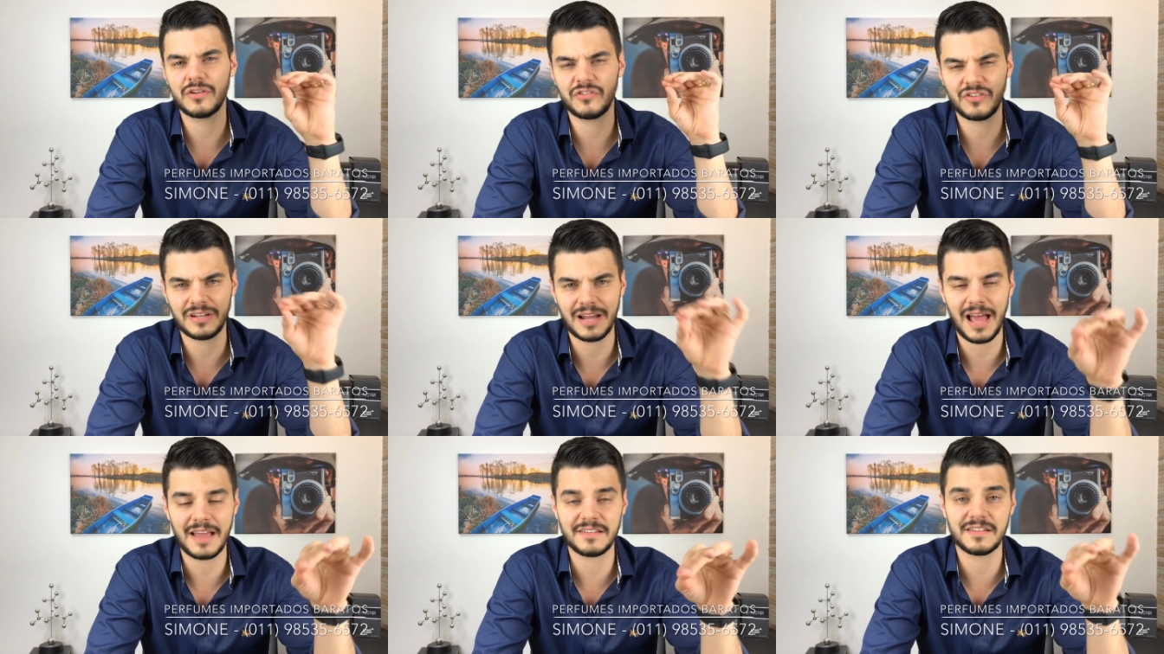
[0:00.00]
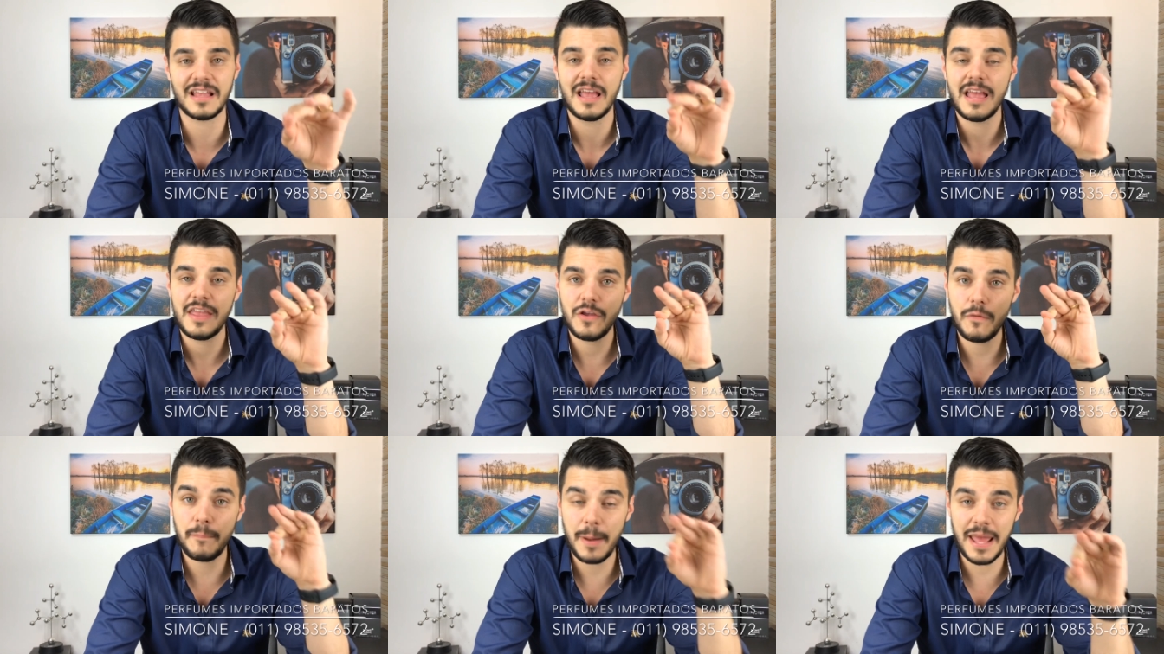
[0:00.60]
originais
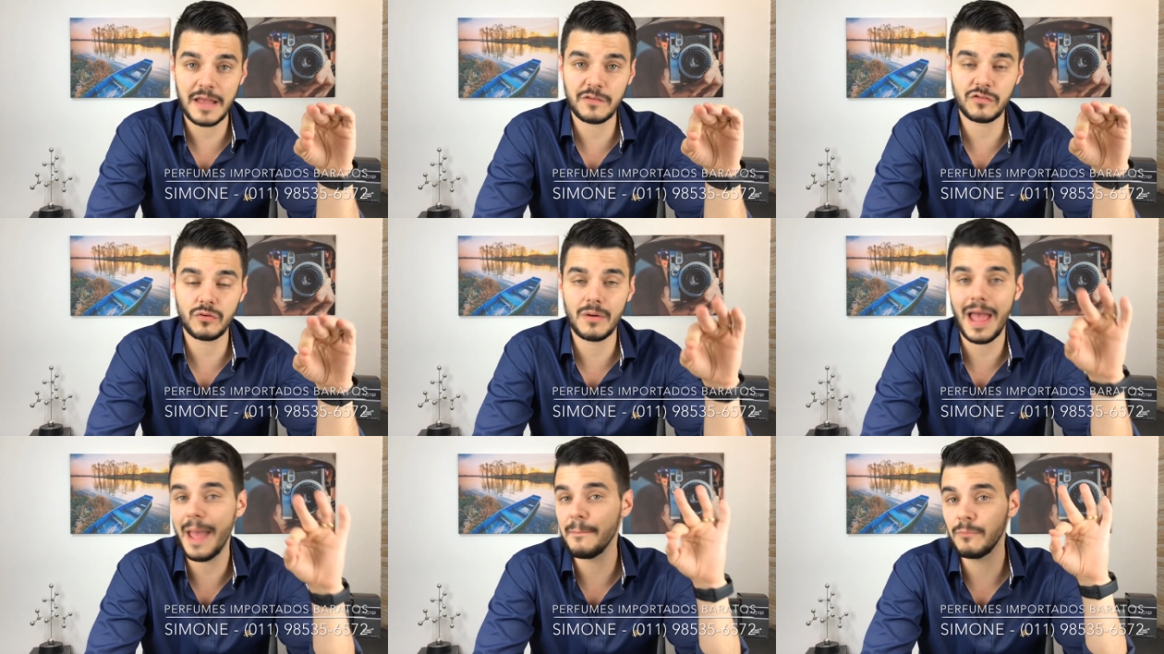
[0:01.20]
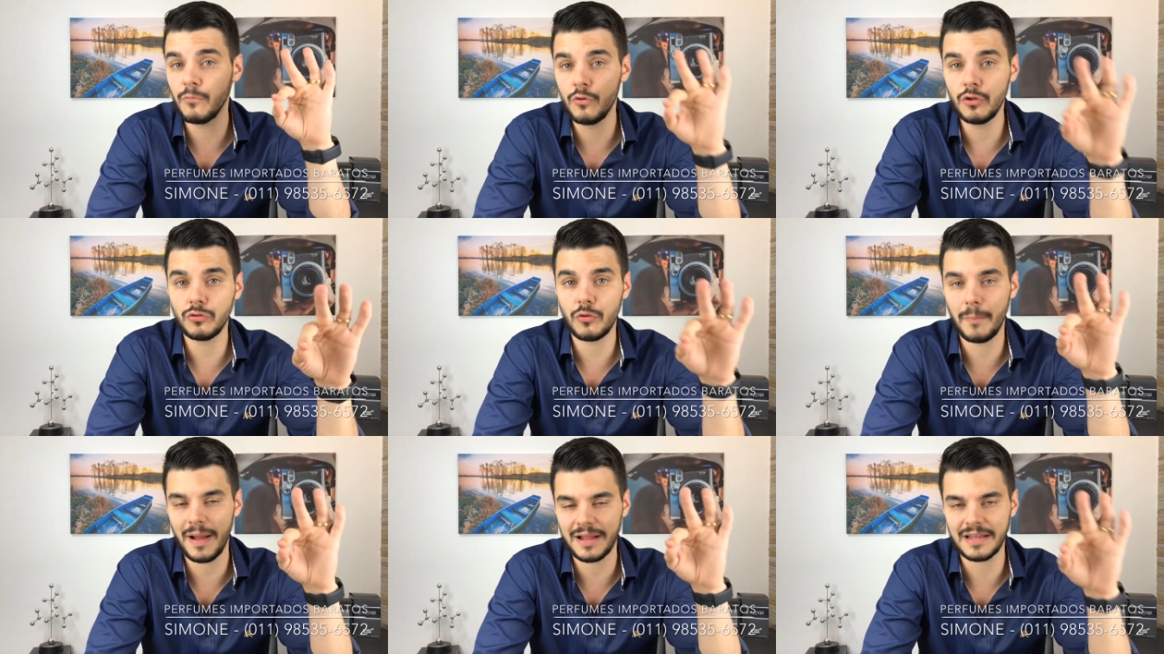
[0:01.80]
e o preço é
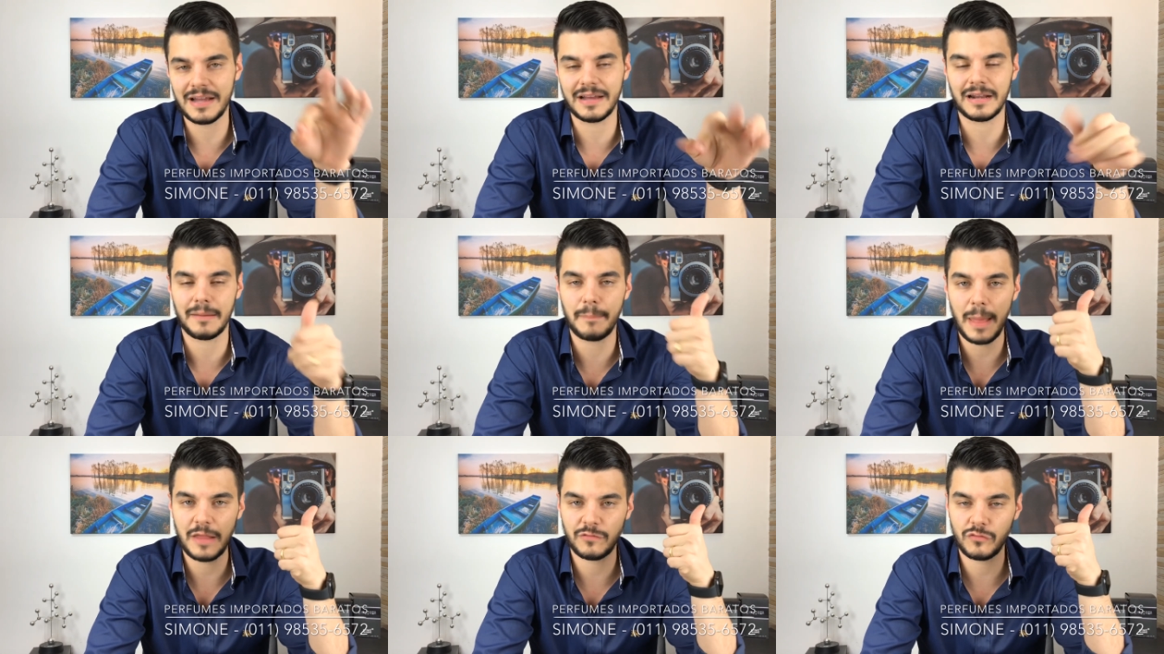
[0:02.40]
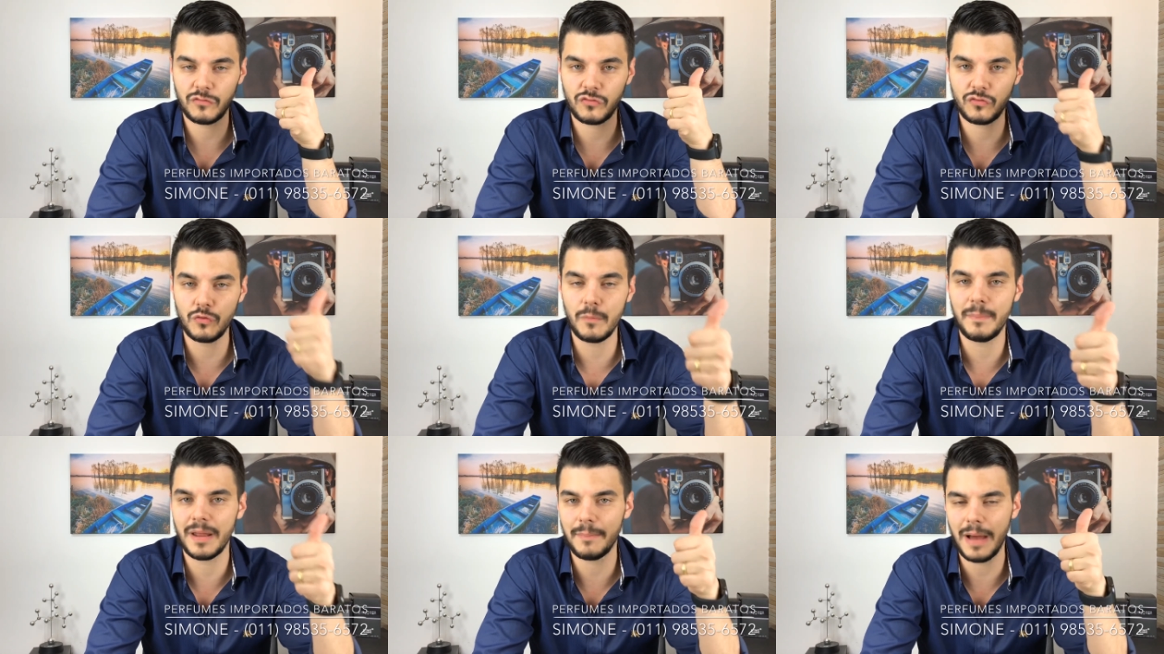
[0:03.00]
muito bacana, preço
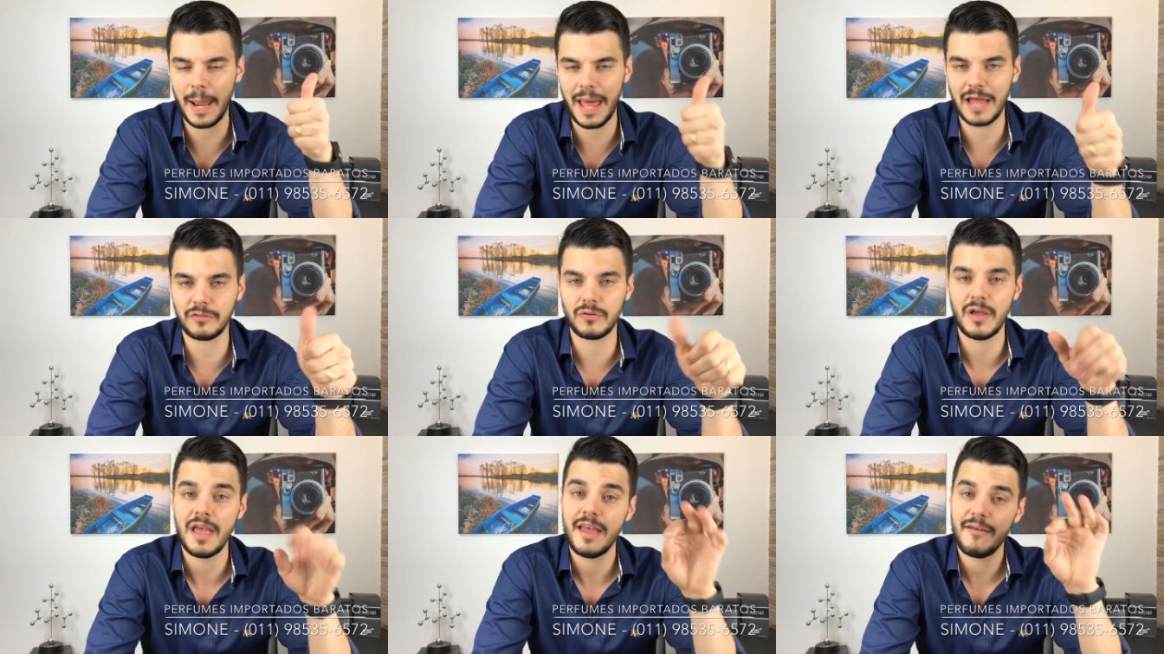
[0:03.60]
super barato.